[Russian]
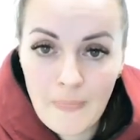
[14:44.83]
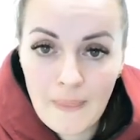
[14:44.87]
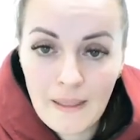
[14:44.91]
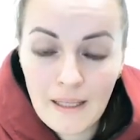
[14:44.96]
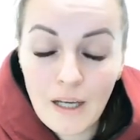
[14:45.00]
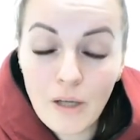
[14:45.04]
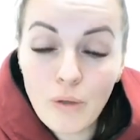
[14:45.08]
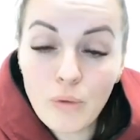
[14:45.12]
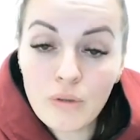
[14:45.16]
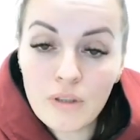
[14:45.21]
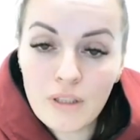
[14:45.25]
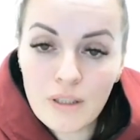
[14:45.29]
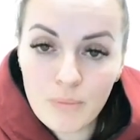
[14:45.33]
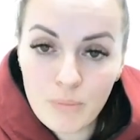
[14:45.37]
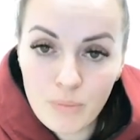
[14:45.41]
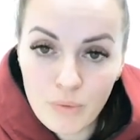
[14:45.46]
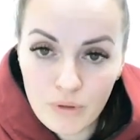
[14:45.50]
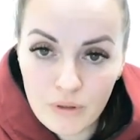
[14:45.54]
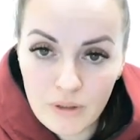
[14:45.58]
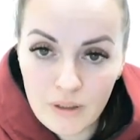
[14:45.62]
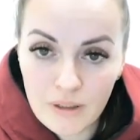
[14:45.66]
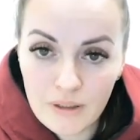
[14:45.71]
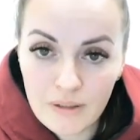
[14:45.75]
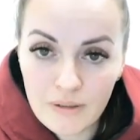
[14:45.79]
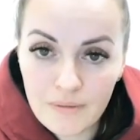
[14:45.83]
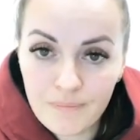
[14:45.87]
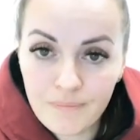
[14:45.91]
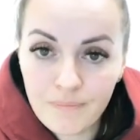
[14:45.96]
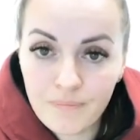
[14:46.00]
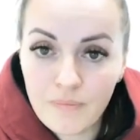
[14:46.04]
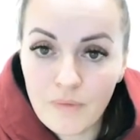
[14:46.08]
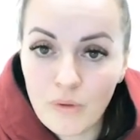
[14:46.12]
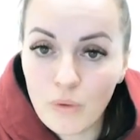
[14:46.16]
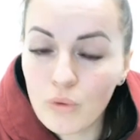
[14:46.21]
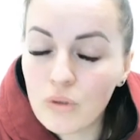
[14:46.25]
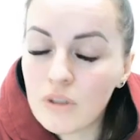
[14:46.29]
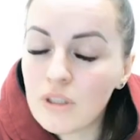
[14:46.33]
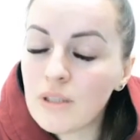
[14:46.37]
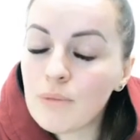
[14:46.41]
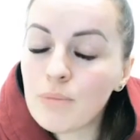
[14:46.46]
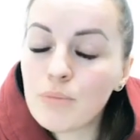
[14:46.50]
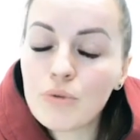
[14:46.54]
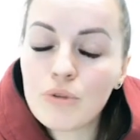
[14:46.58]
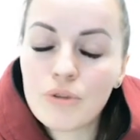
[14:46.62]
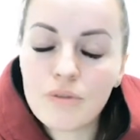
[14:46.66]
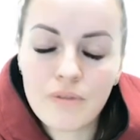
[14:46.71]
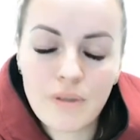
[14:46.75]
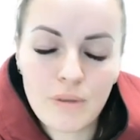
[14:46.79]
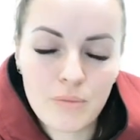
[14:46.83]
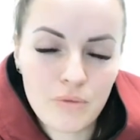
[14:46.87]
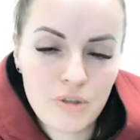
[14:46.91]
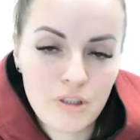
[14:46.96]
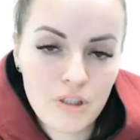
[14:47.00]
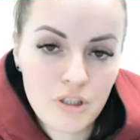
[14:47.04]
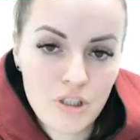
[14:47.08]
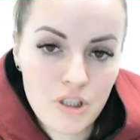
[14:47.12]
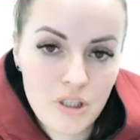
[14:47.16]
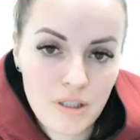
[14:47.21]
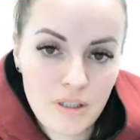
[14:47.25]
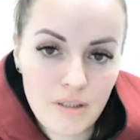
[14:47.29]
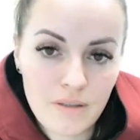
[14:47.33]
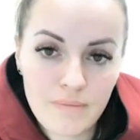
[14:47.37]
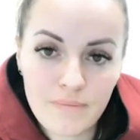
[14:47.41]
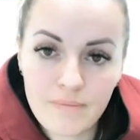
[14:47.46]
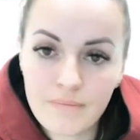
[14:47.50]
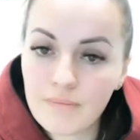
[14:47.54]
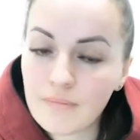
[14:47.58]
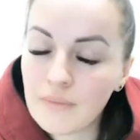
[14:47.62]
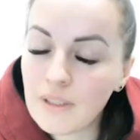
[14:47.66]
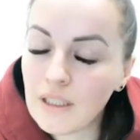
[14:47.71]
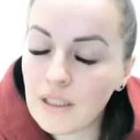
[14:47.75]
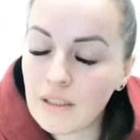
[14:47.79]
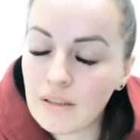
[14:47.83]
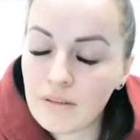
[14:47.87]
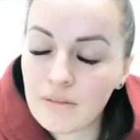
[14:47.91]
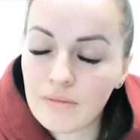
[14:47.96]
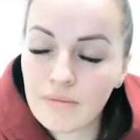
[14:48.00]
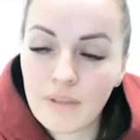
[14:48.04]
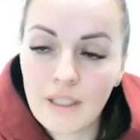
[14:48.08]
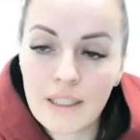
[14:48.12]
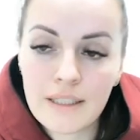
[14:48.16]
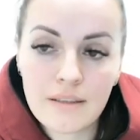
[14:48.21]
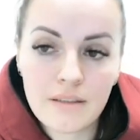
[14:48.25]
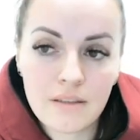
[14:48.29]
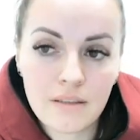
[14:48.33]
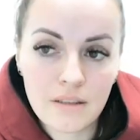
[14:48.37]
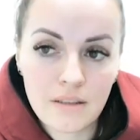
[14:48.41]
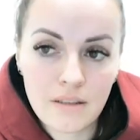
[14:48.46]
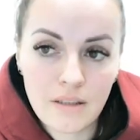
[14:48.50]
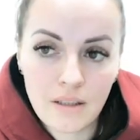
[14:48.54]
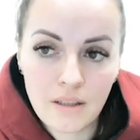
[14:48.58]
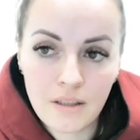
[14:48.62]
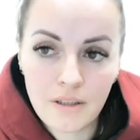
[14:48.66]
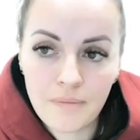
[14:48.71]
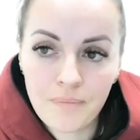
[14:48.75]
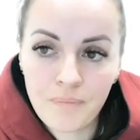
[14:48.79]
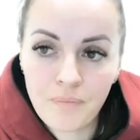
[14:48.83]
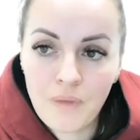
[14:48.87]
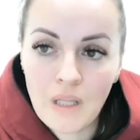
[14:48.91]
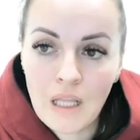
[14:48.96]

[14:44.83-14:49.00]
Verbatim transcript: Как он работает? Он не будет вам жить жир. Нет, это не так.